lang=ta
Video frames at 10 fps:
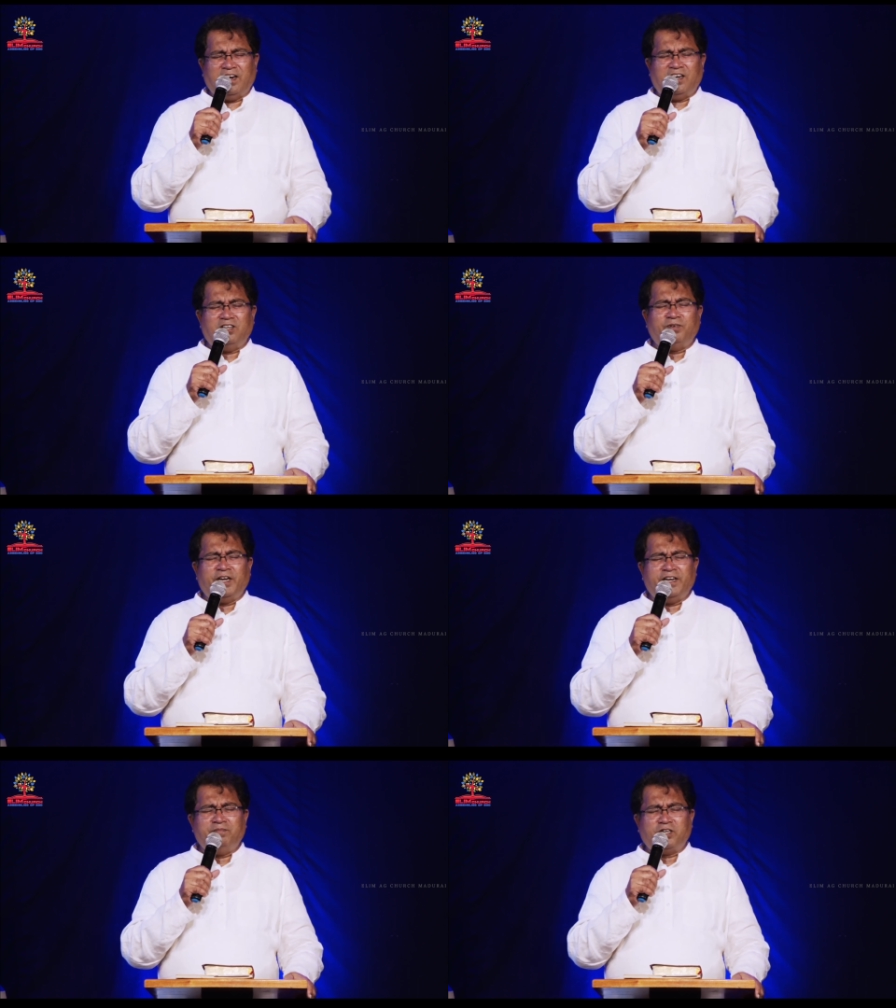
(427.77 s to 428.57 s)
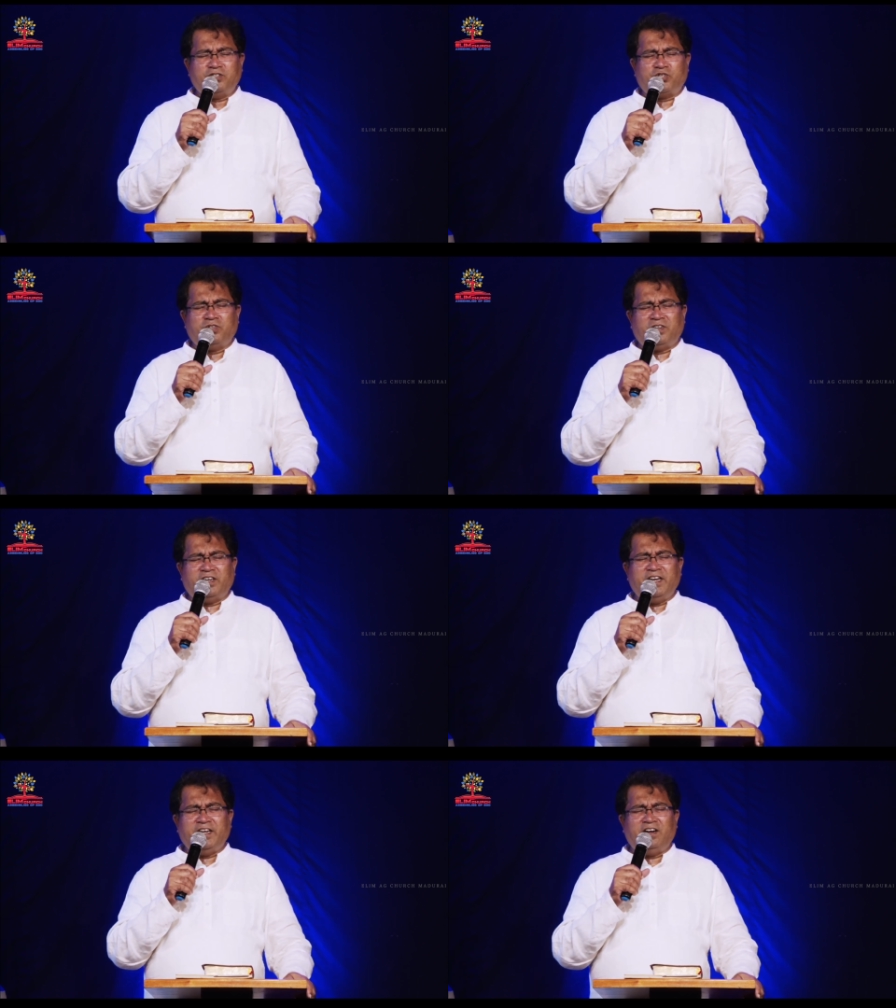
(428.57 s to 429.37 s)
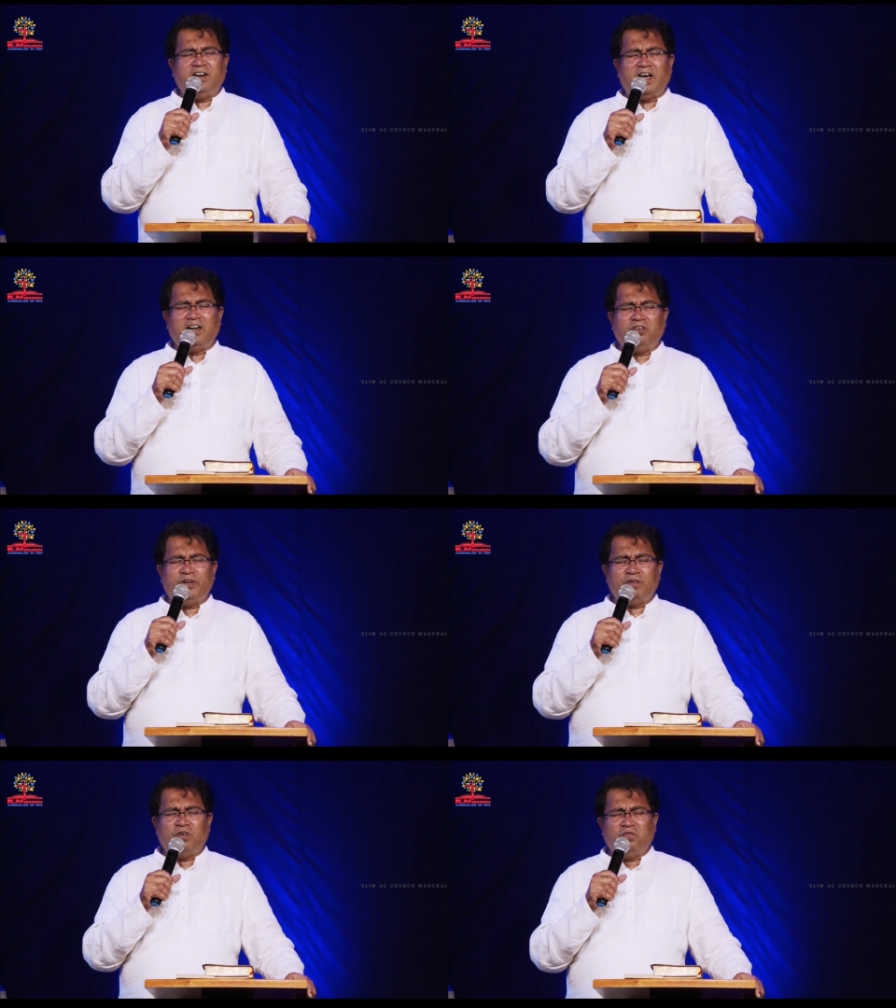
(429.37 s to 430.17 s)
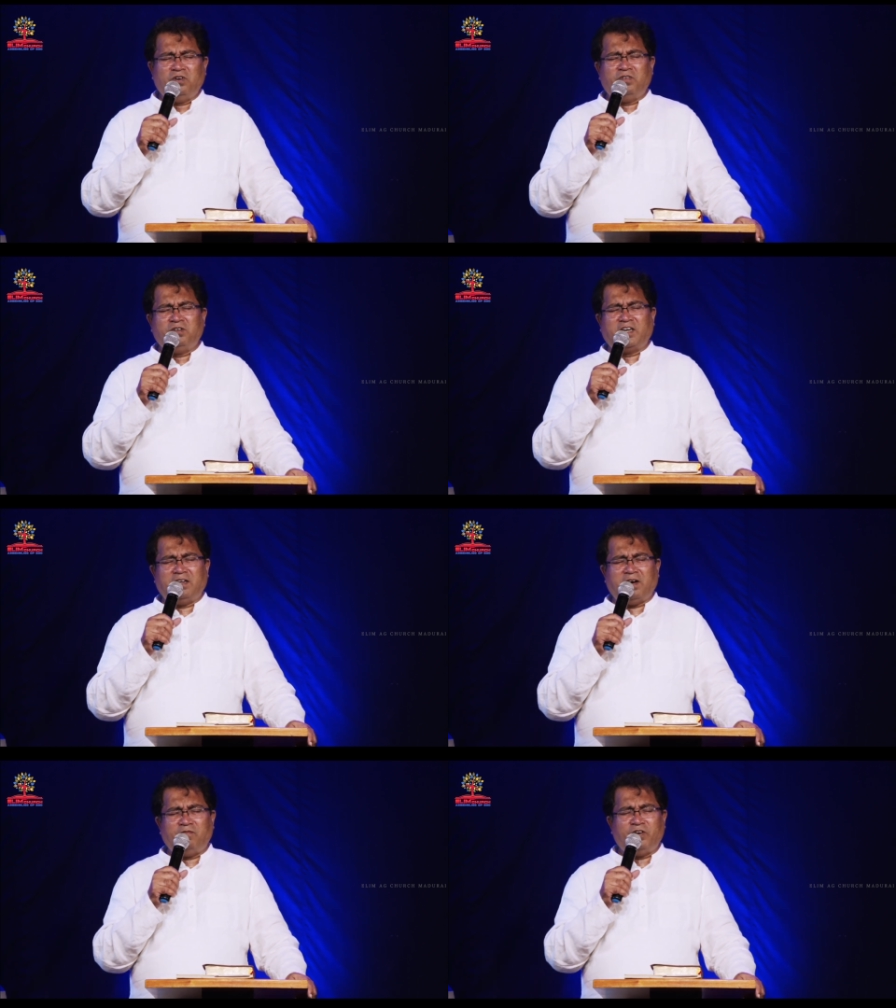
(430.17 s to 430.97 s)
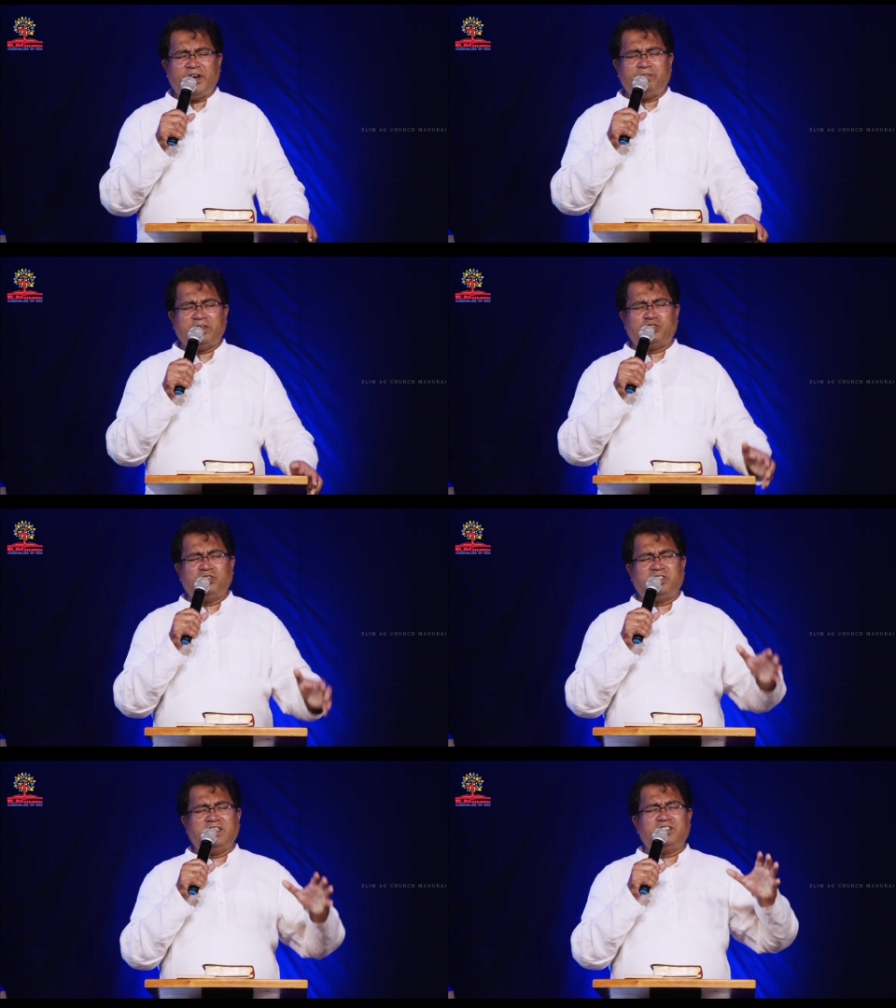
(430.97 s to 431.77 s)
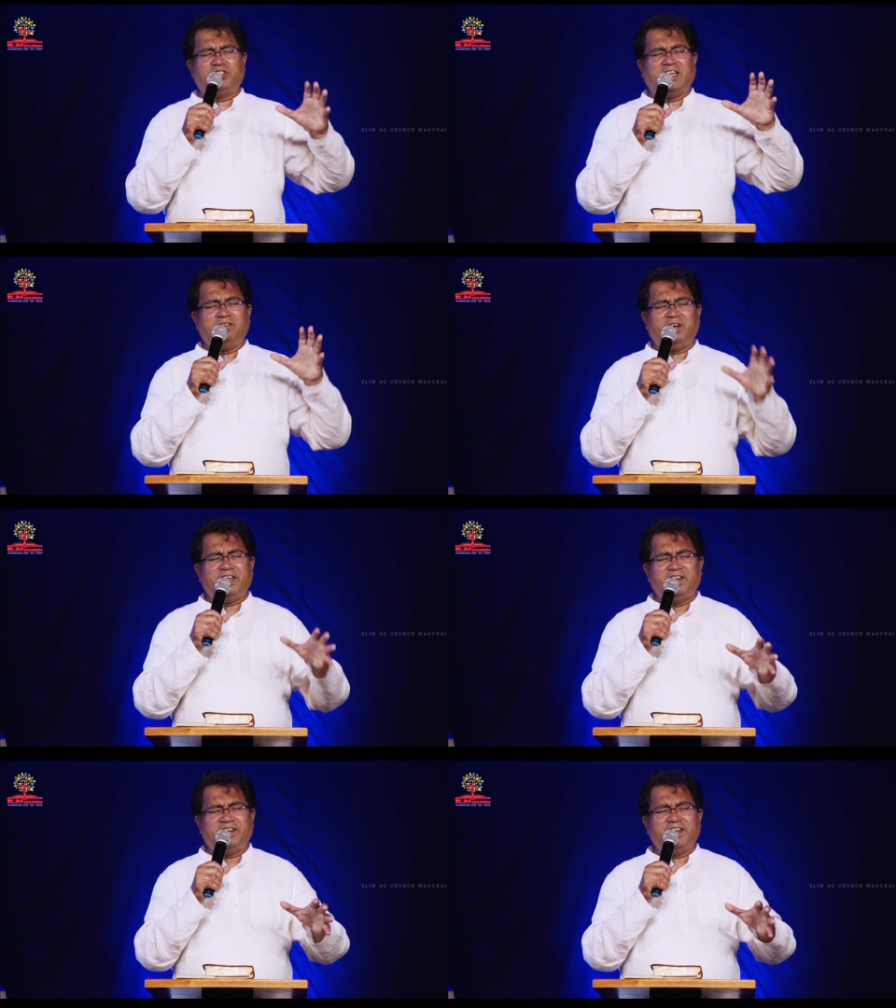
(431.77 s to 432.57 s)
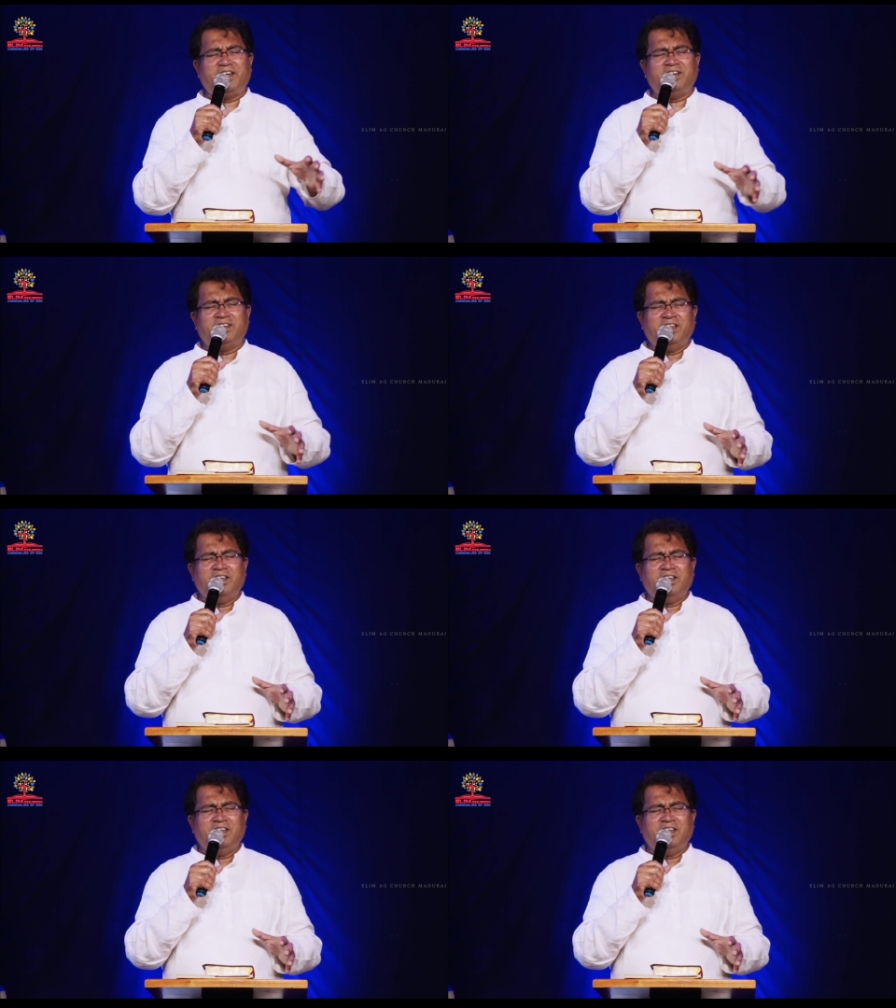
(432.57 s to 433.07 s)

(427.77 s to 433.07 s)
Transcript: ஆண்டவரே உமக்கு சோதரன் நீங்கள் அலலோய ஒவ்வொருவரும் அவருடைய பரிசுத்த ஸ்தலமாக இருக்கிறீர்கள்